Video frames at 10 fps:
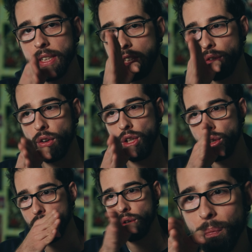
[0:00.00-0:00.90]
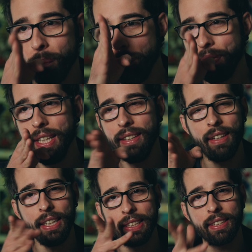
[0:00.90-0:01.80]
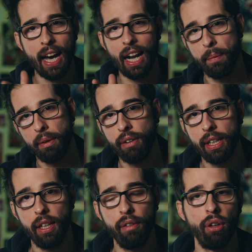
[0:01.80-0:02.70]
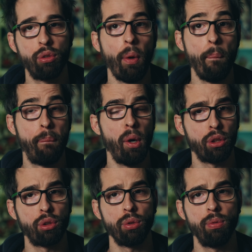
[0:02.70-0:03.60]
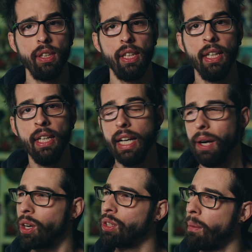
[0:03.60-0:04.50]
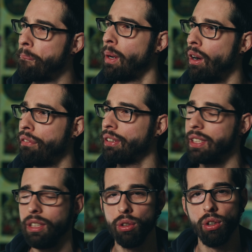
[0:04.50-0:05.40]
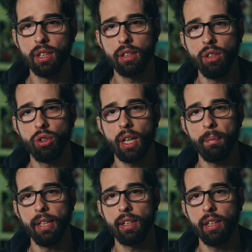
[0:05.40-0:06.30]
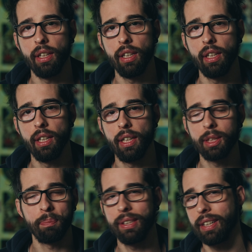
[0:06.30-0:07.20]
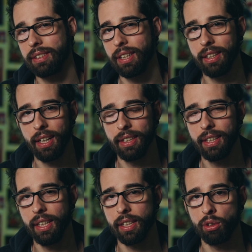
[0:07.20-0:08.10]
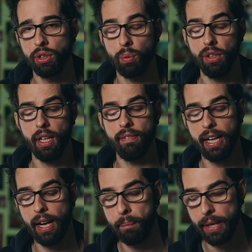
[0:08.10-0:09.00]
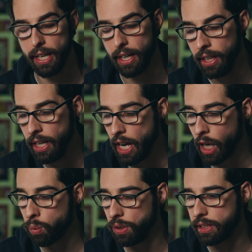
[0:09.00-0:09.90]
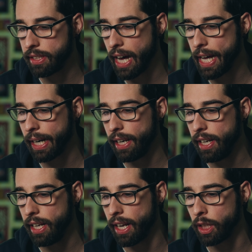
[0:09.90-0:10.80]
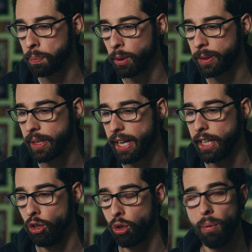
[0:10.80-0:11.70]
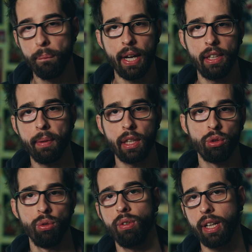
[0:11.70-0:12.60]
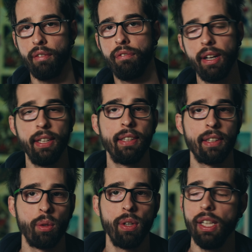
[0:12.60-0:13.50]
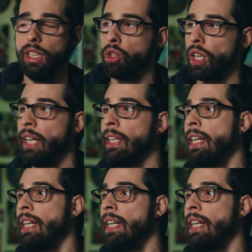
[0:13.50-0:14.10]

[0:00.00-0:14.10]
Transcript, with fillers: se io voglio indirizzarla per fargli delle foto, non posso, quindi è una cosa un po' fastidiosa sinceramente aspettarsela da, da Neca così, quindi ne vale la pena acquistarle, la risposta è io le ho comprate perché sono un gran fan delle tartarughe ninja,